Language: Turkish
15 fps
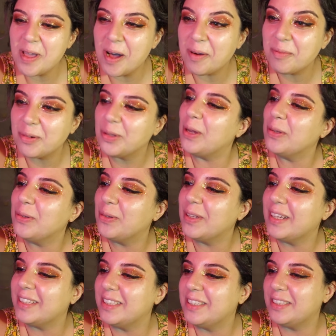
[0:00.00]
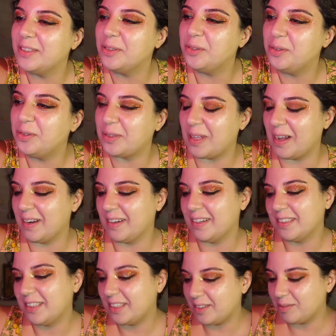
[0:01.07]
yağmurdan dolayı aşırı düştü
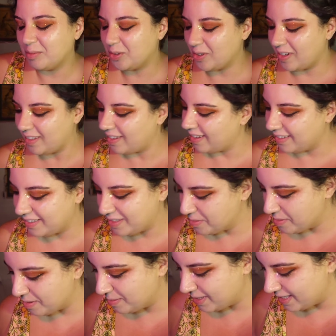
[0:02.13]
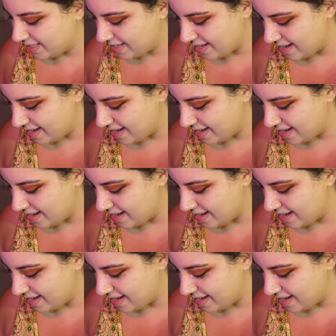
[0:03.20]
arkadaşlarım şu an. Anlatamam size